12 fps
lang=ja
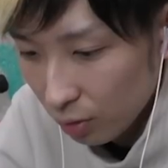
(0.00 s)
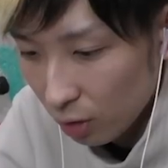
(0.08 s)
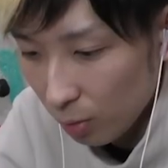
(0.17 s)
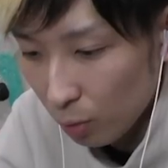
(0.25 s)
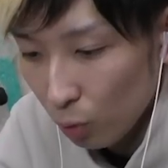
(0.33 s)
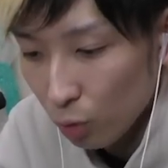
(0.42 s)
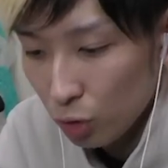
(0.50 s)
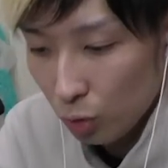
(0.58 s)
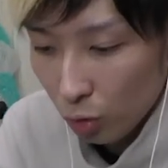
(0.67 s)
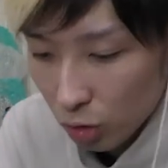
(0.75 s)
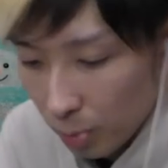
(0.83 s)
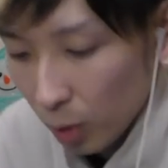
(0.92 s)
でもどうして
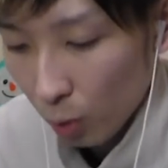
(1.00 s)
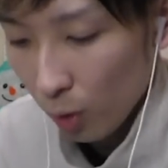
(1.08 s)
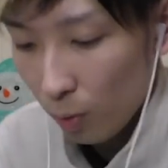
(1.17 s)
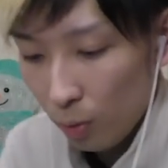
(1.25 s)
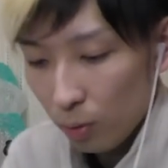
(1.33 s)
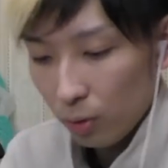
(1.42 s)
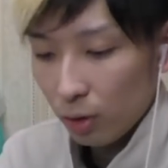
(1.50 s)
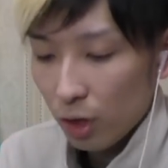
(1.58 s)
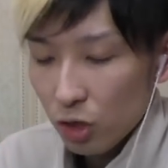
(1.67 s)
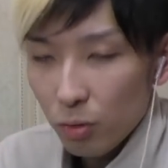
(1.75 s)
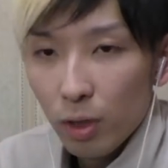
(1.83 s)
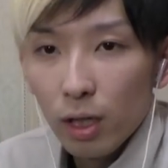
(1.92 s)
お殿様が俺を？
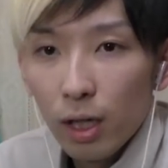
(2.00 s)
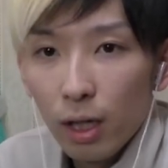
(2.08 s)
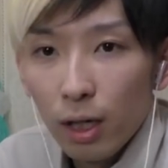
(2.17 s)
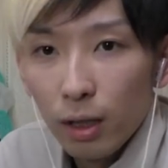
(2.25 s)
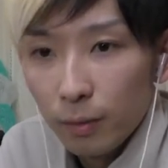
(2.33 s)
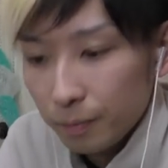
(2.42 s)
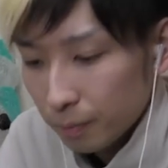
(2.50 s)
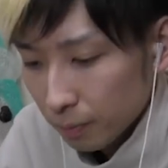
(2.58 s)
大丈夫かな？